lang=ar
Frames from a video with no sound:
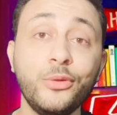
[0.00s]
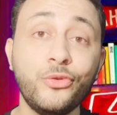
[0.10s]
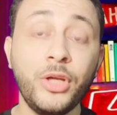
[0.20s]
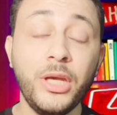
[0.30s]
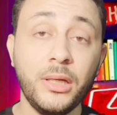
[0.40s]

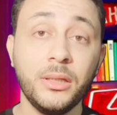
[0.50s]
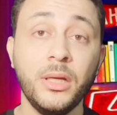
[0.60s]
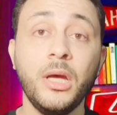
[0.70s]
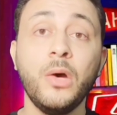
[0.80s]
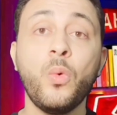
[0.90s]
تليفونيا
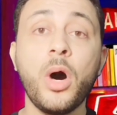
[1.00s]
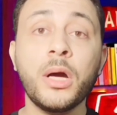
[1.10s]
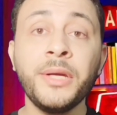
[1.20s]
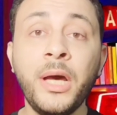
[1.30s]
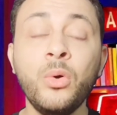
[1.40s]

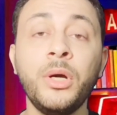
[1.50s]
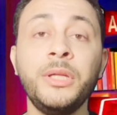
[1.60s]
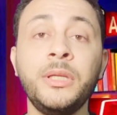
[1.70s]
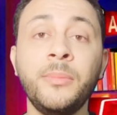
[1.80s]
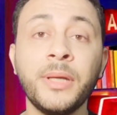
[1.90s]
واقنعه
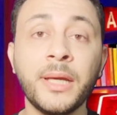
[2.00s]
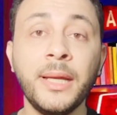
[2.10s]
ان من